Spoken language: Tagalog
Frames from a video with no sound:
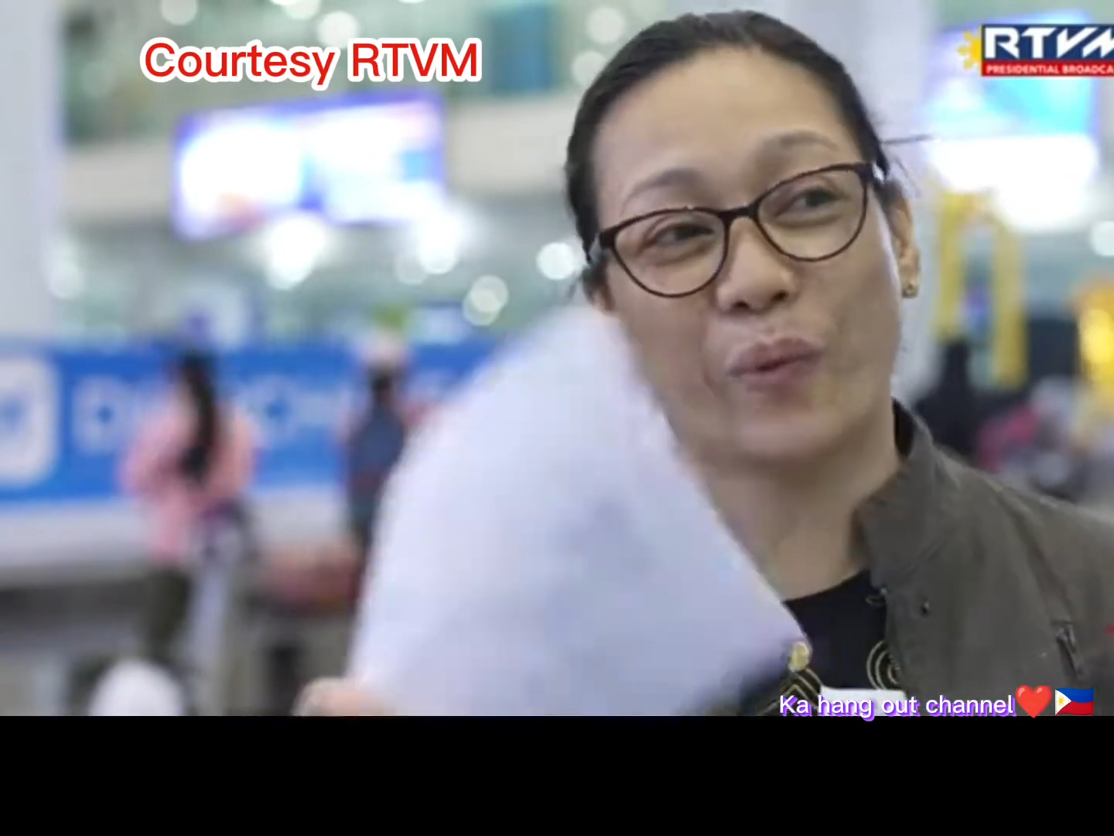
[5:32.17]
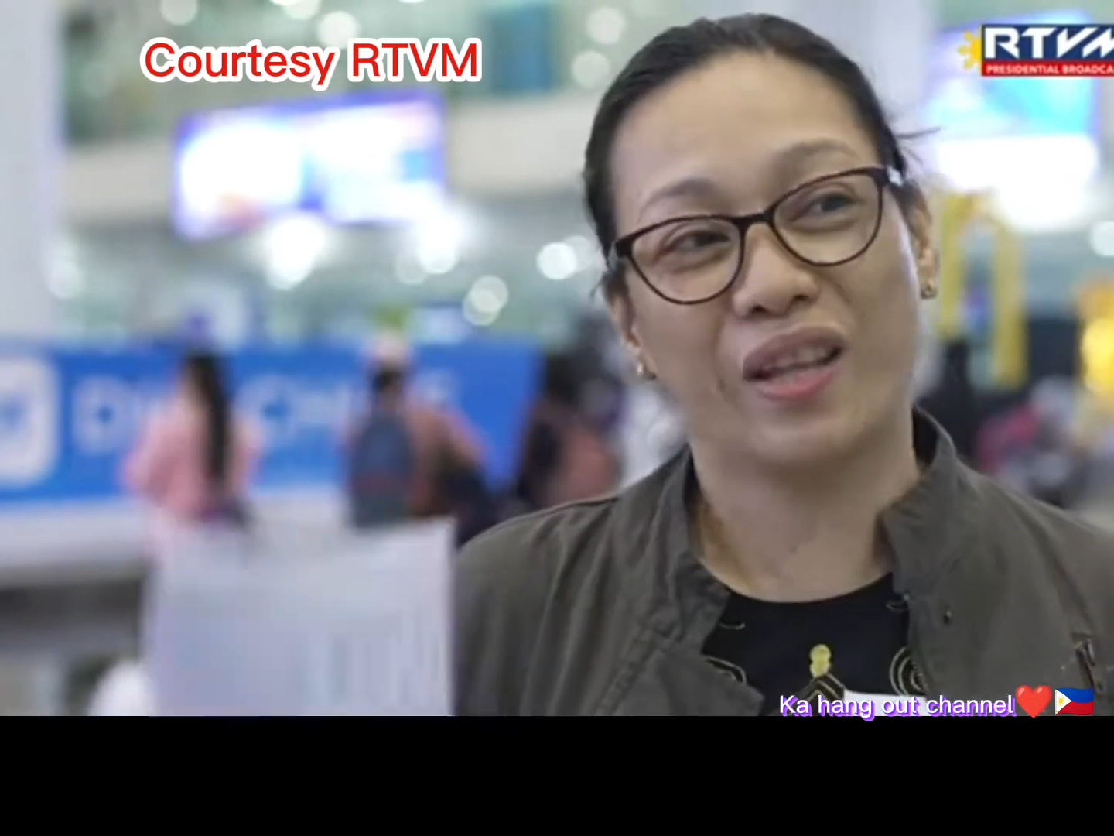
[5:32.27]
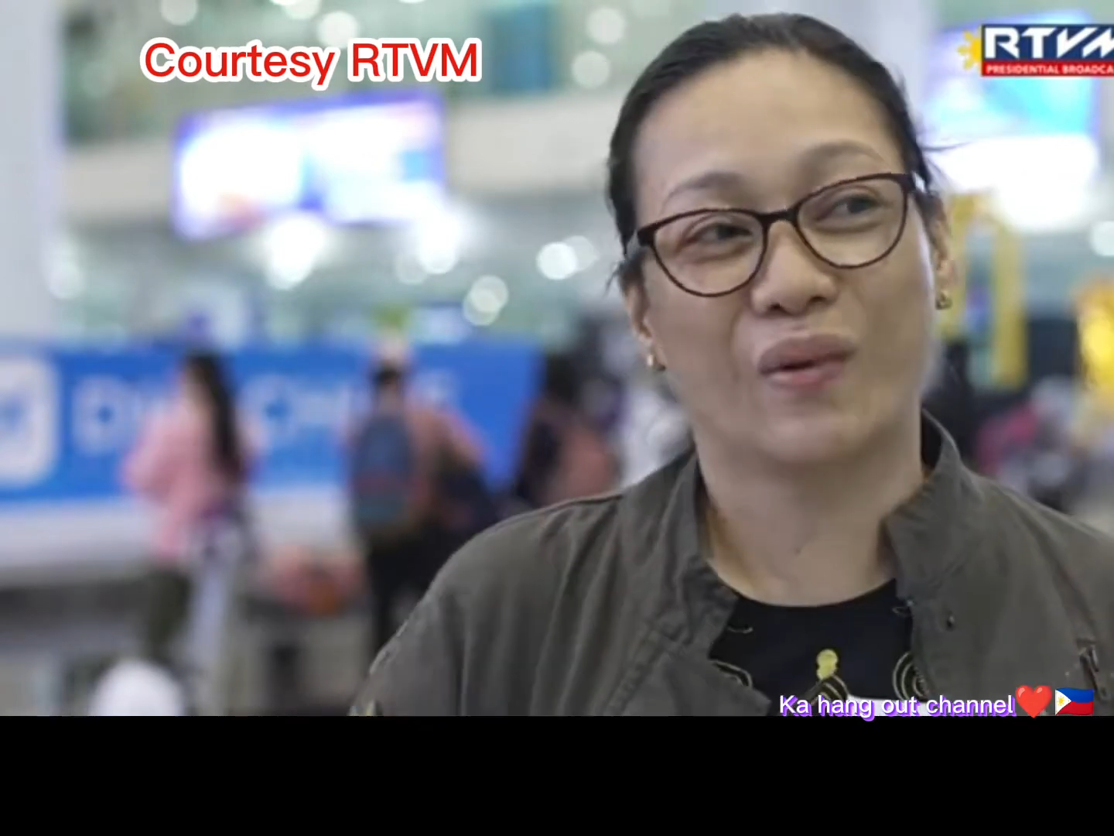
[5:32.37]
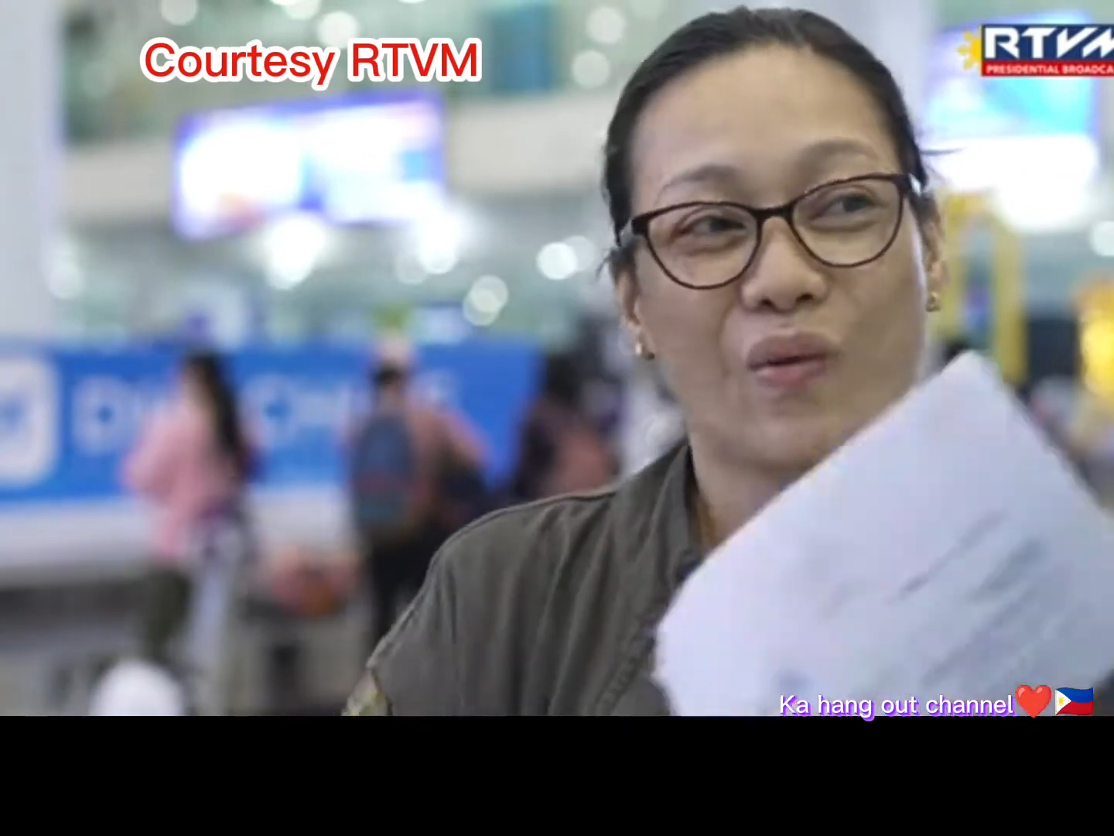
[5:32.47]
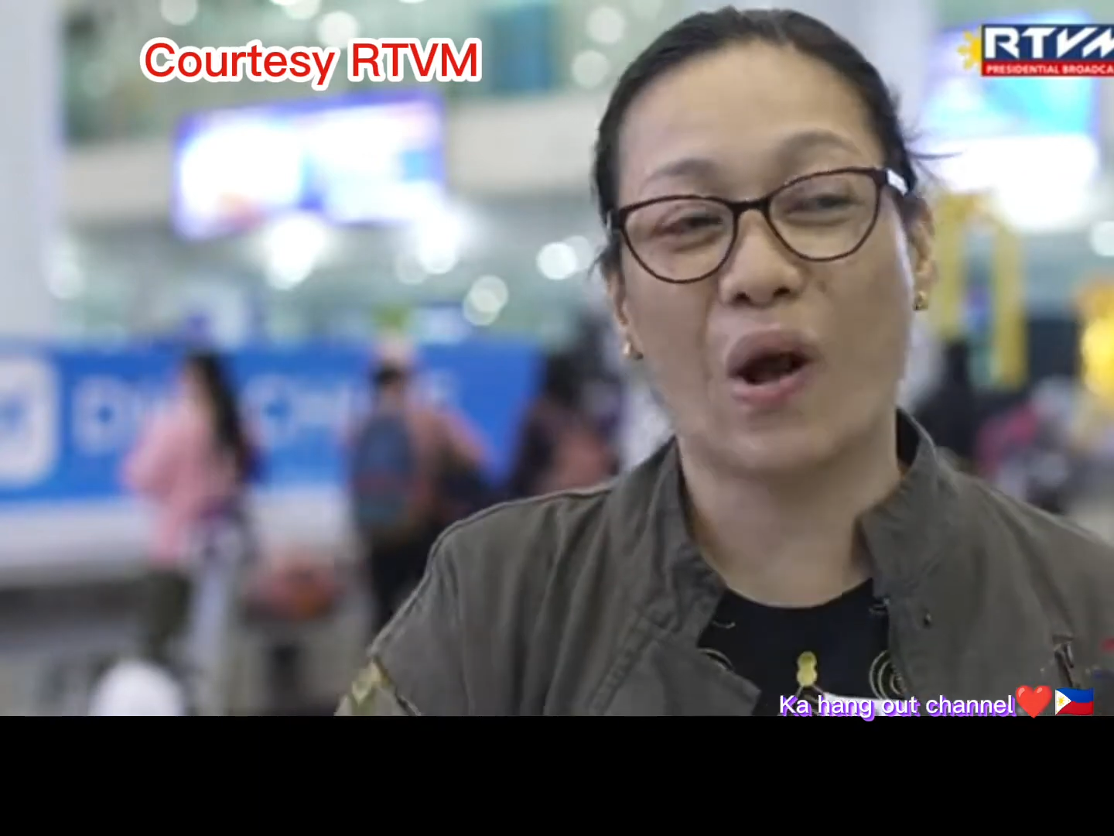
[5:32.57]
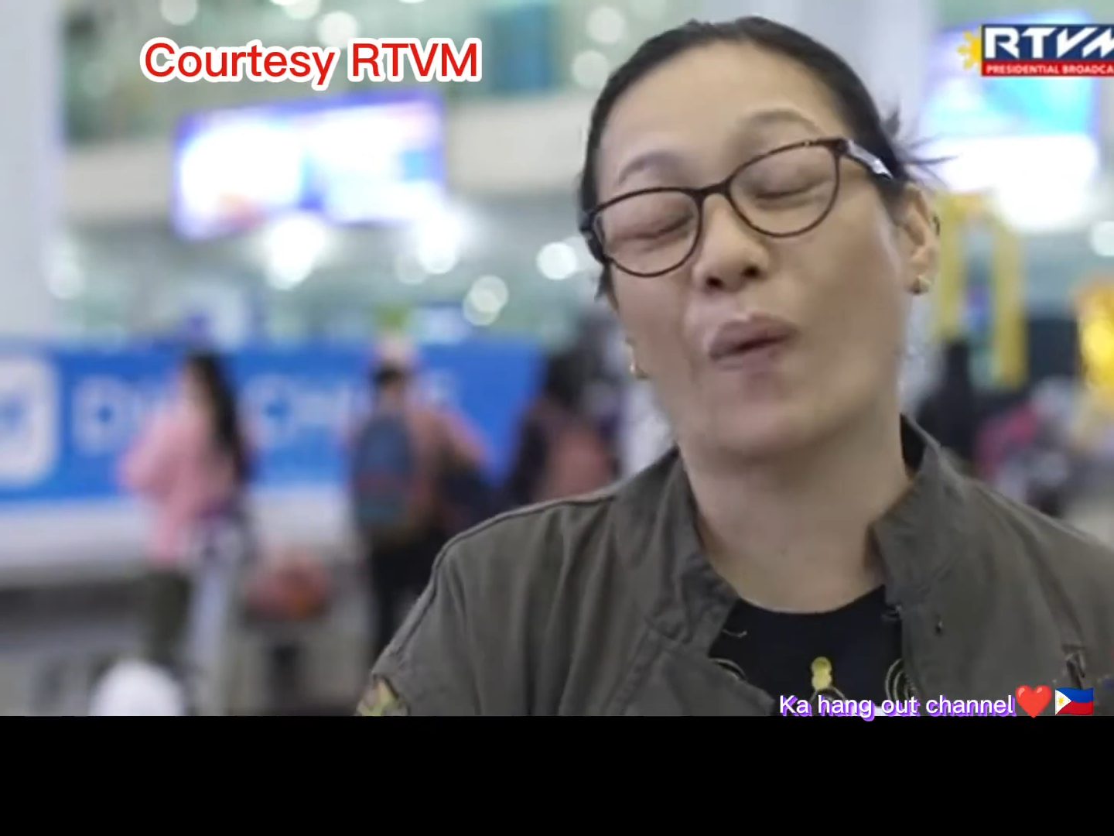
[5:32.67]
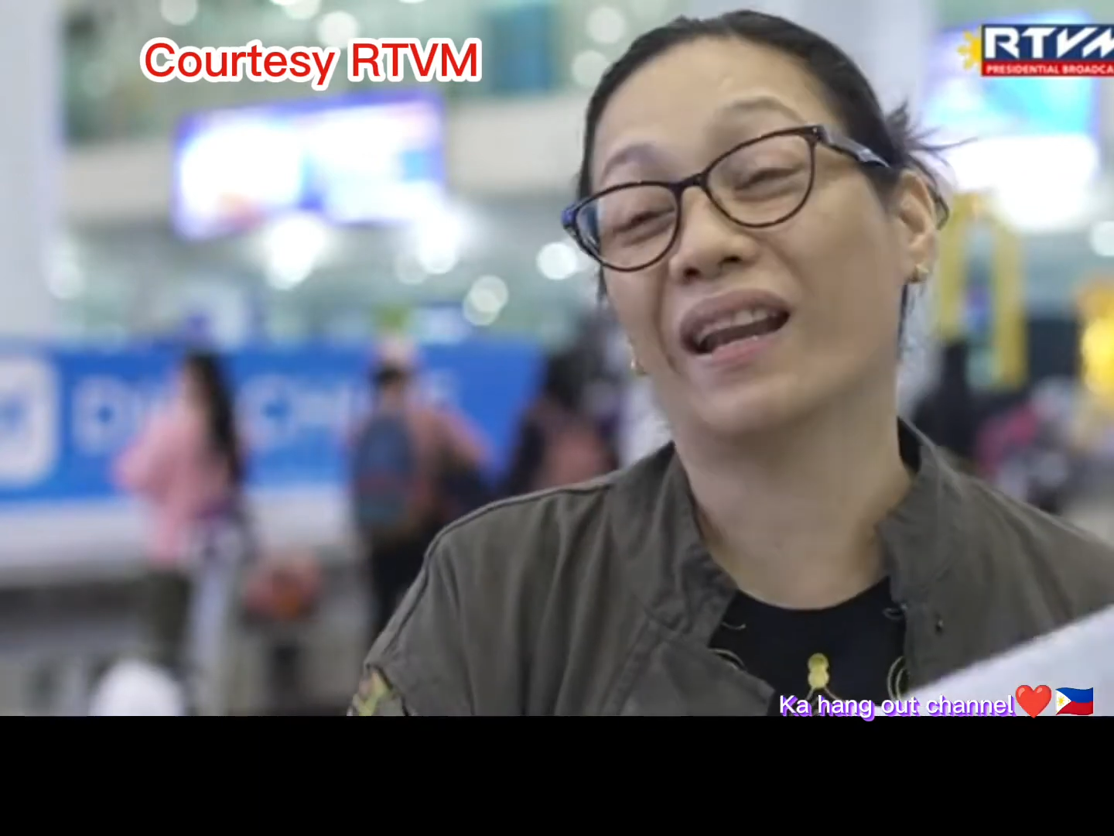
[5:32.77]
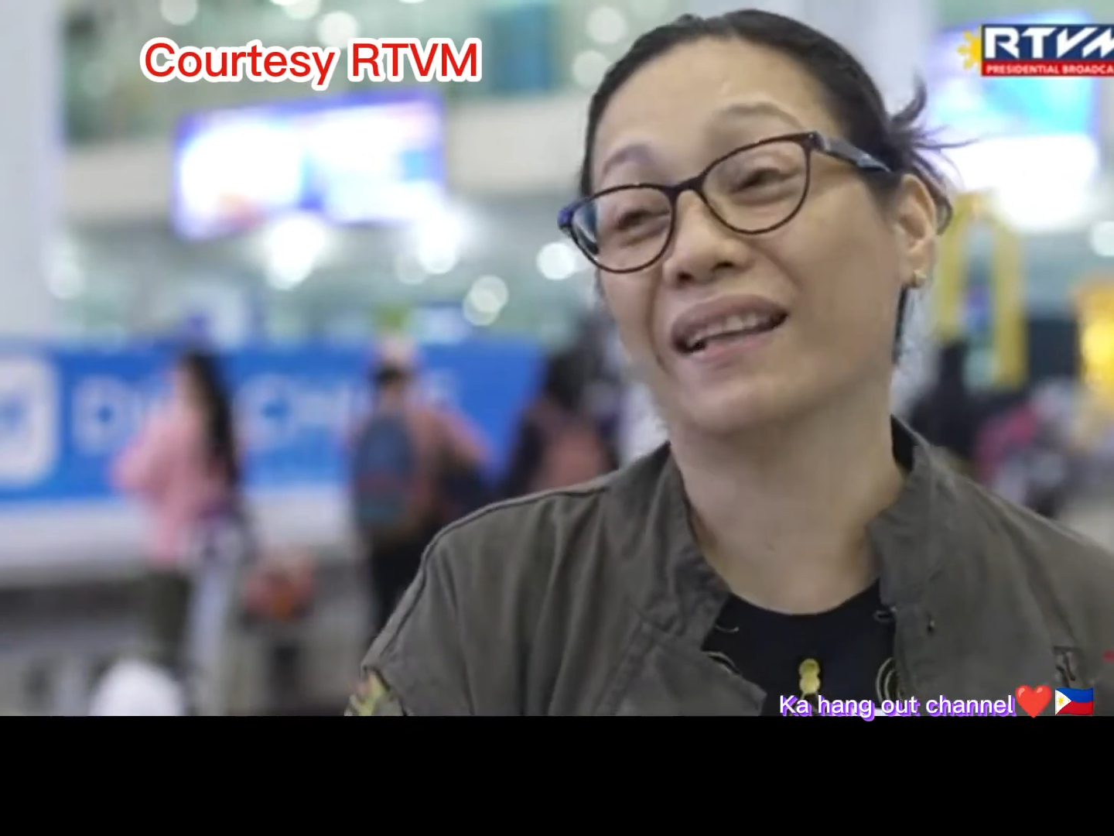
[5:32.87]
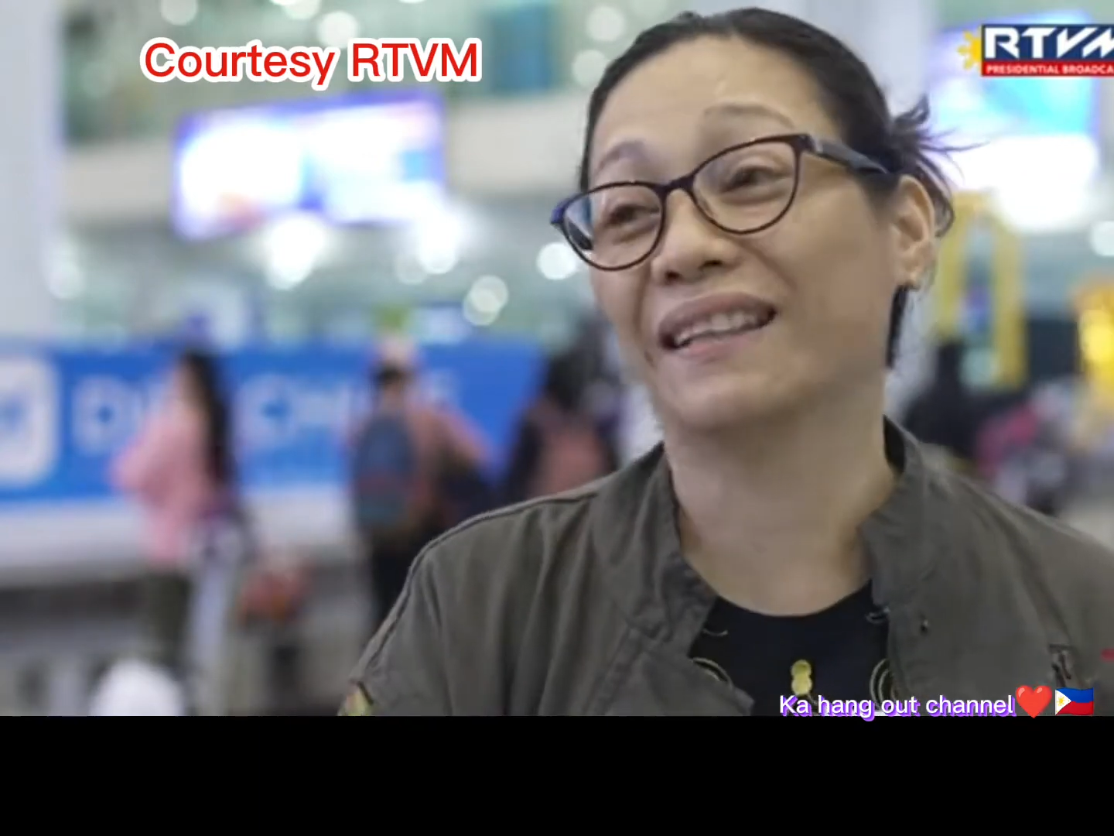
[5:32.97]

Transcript: pwede kong gawa ng